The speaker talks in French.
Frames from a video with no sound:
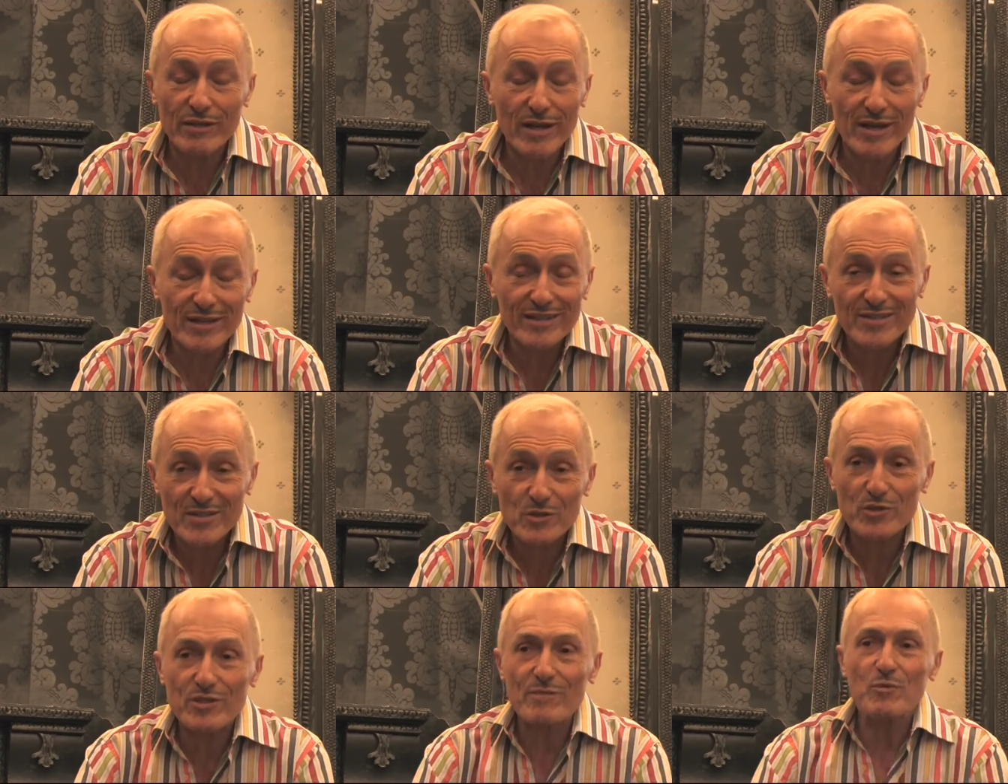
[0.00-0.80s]
théâtre,
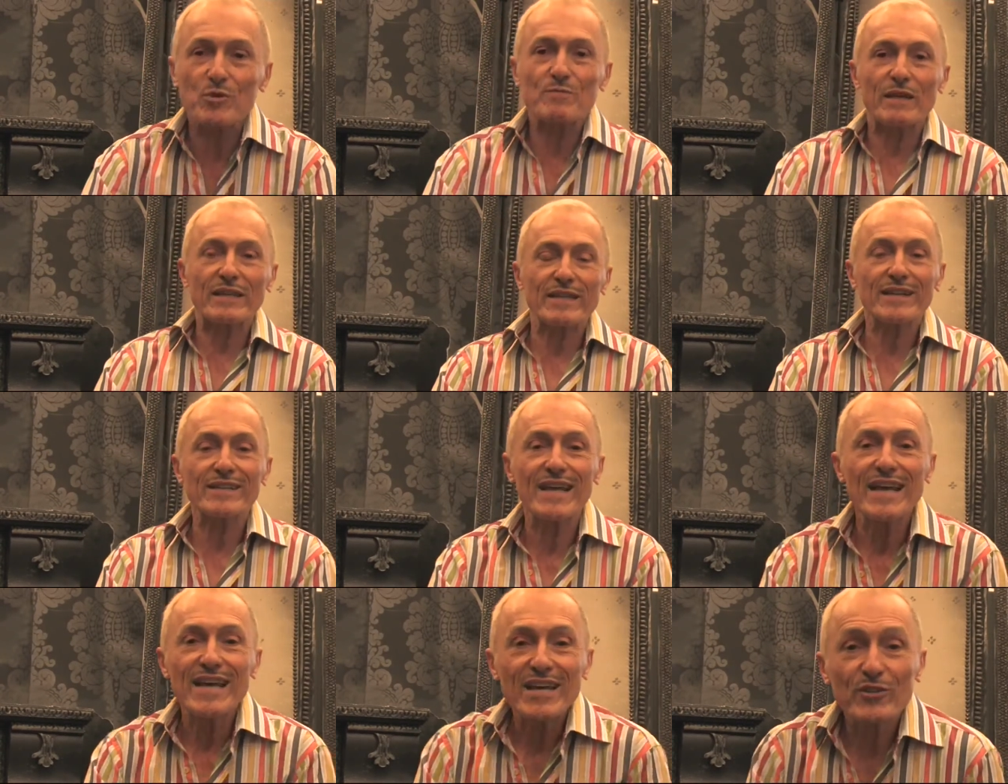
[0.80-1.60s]
ce que j'aime au
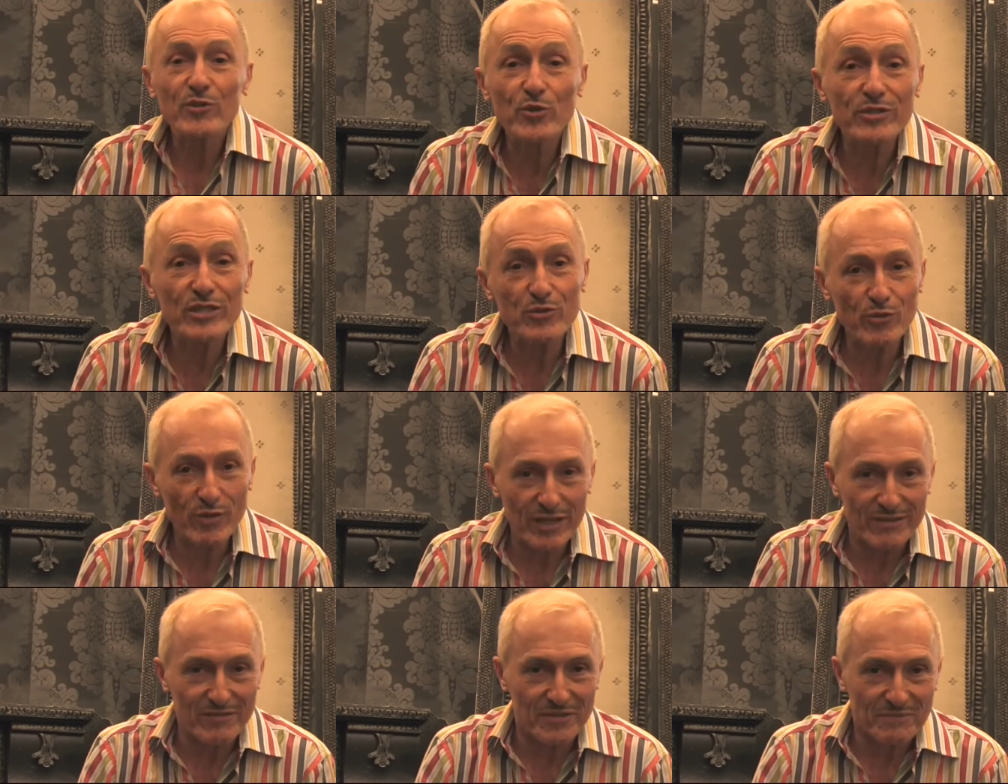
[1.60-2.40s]
spectacle, donner du
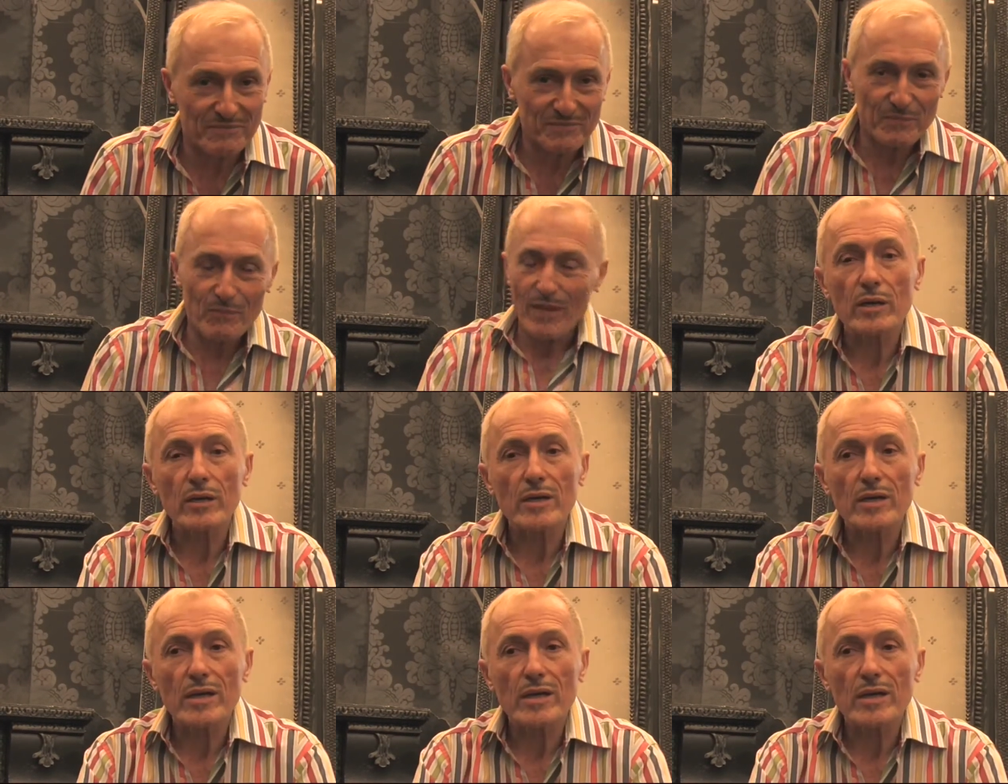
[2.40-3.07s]
rêve. Alors,